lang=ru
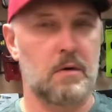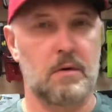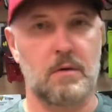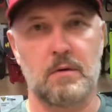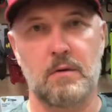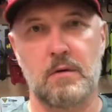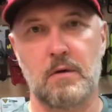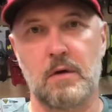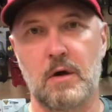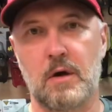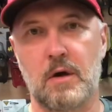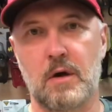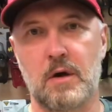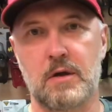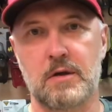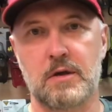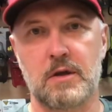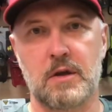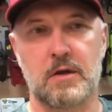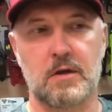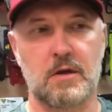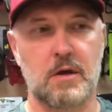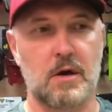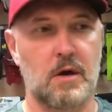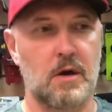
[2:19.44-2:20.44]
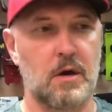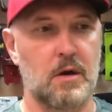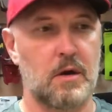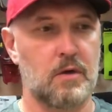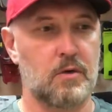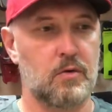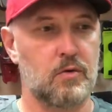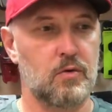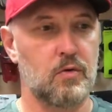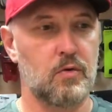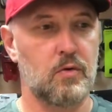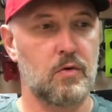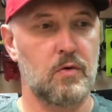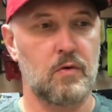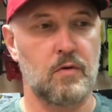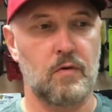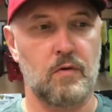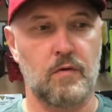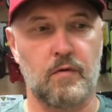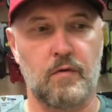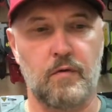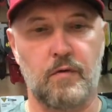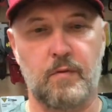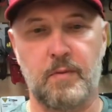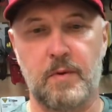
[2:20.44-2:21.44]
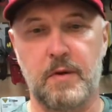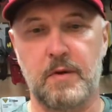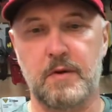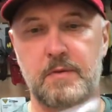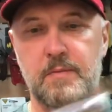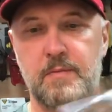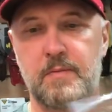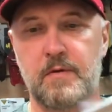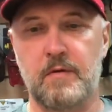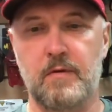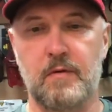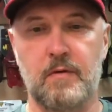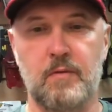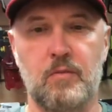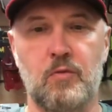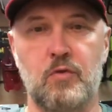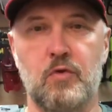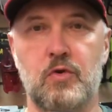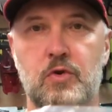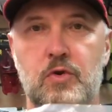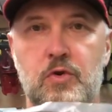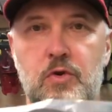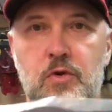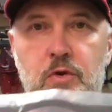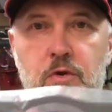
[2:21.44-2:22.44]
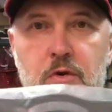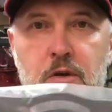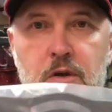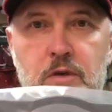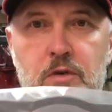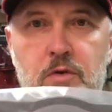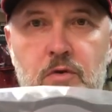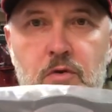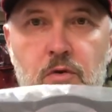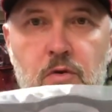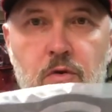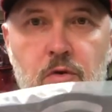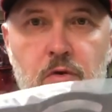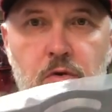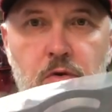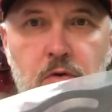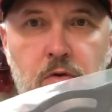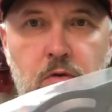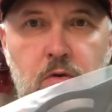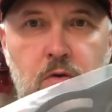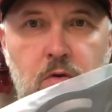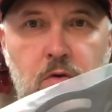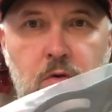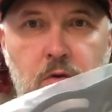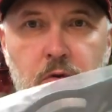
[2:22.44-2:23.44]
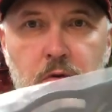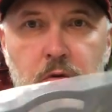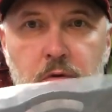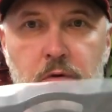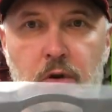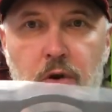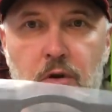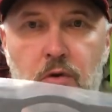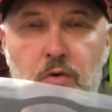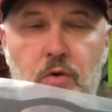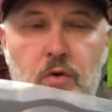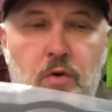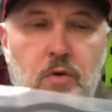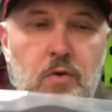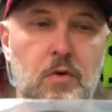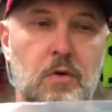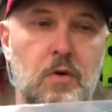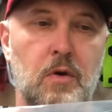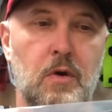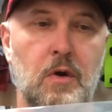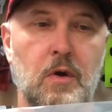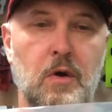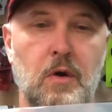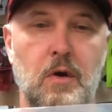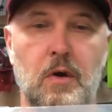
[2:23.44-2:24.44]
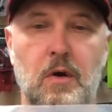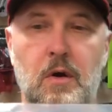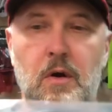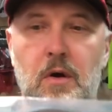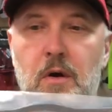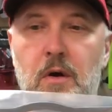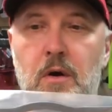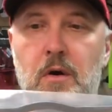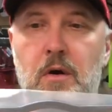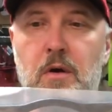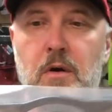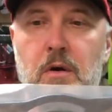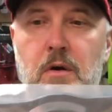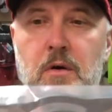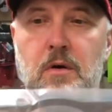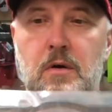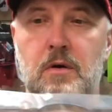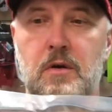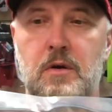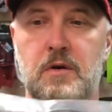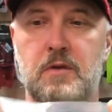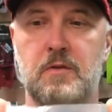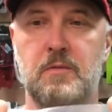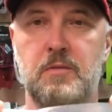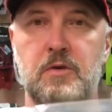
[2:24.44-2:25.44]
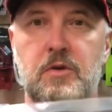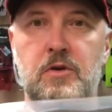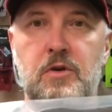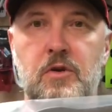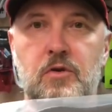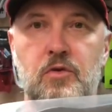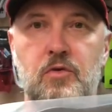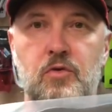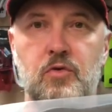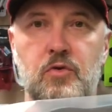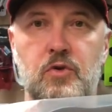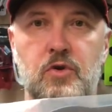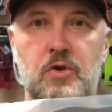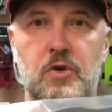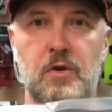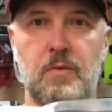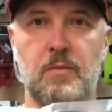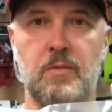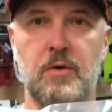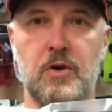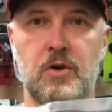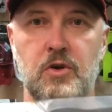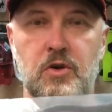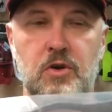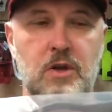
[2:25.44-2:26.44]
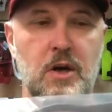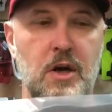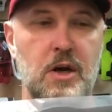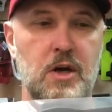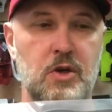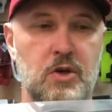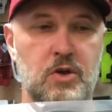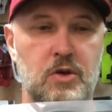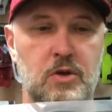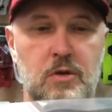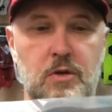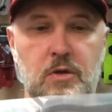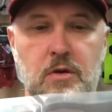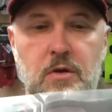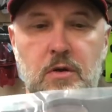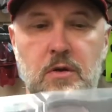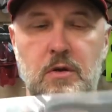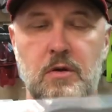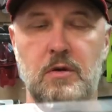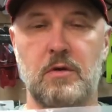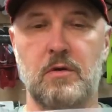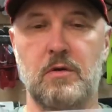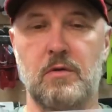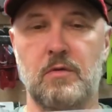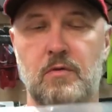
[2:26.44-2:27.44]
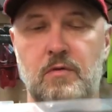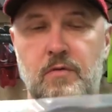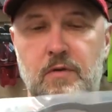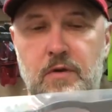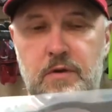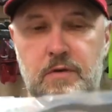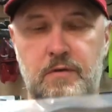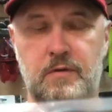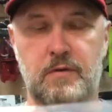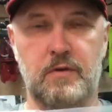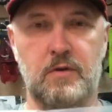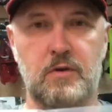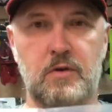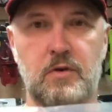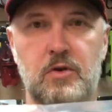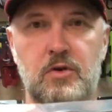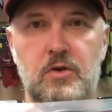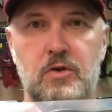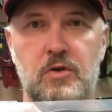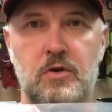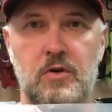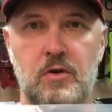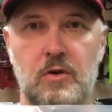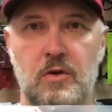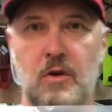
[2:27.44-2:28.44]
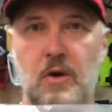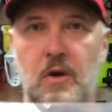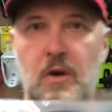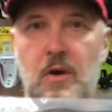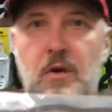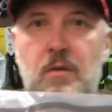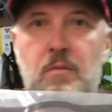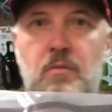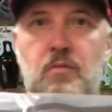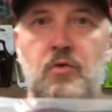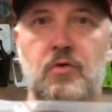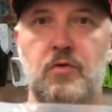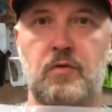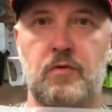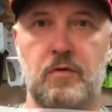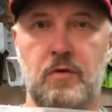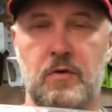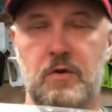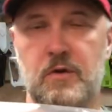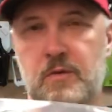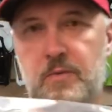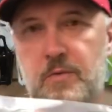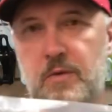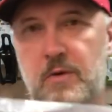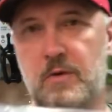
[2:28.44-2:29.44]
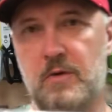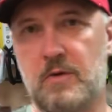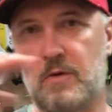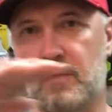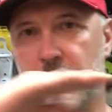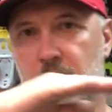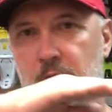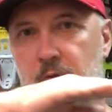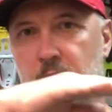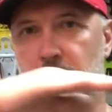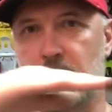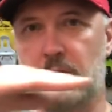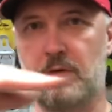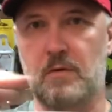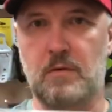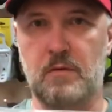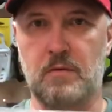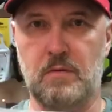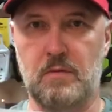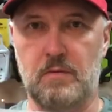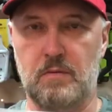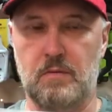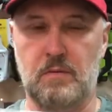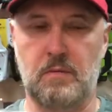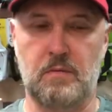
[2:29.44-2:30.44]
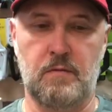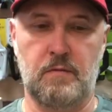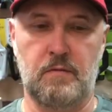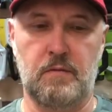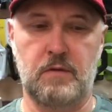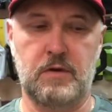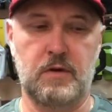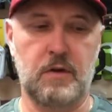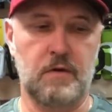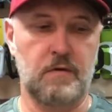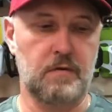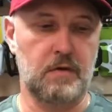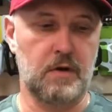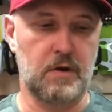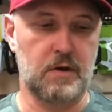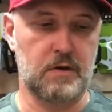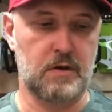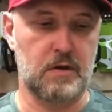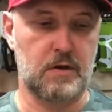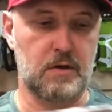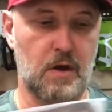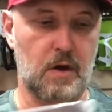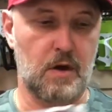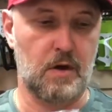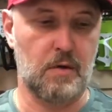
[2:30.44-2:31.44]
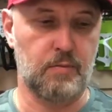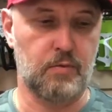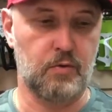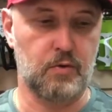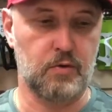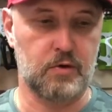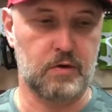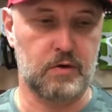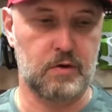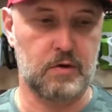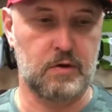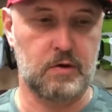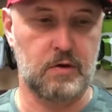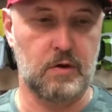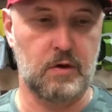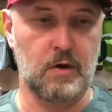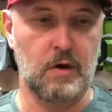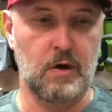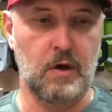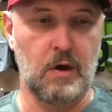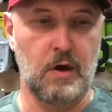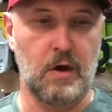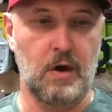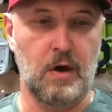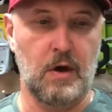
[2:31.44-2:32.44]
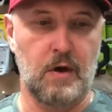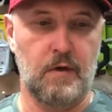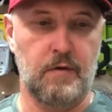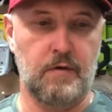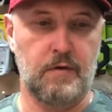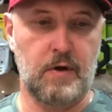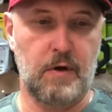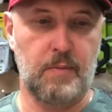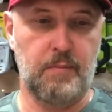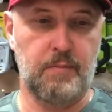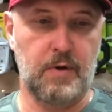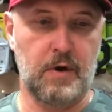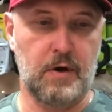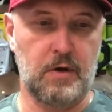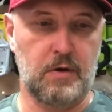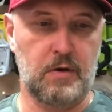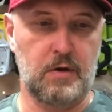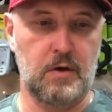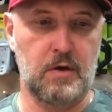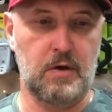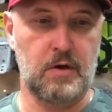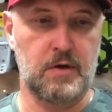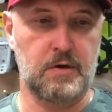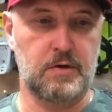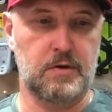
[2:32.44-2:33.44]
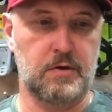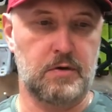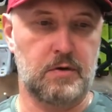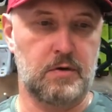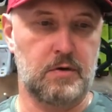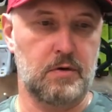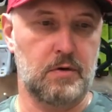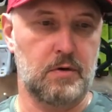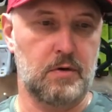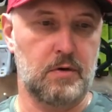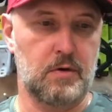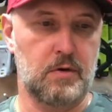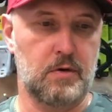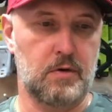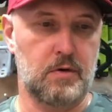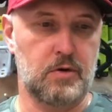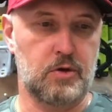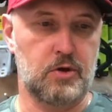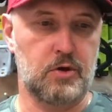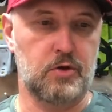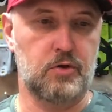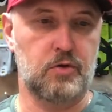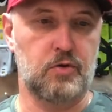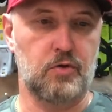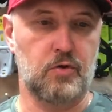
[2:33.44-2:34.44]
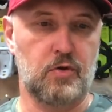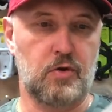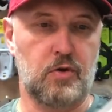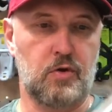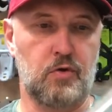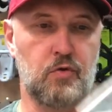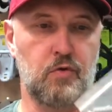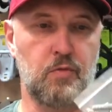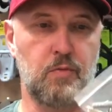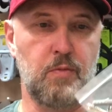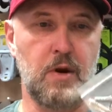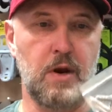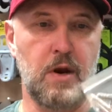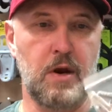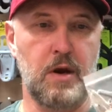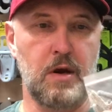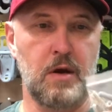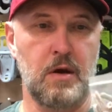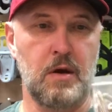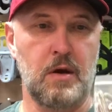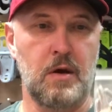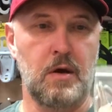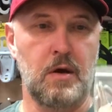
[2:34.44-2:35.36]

не горизонтальная, то в принципе вы можете настроить э, наклон, э, разместить крючки ближе-дальше, и у вас физически будет велосипед э, висеть в горизонтальной плоскости. В комплекте есть шестерки дюбеля,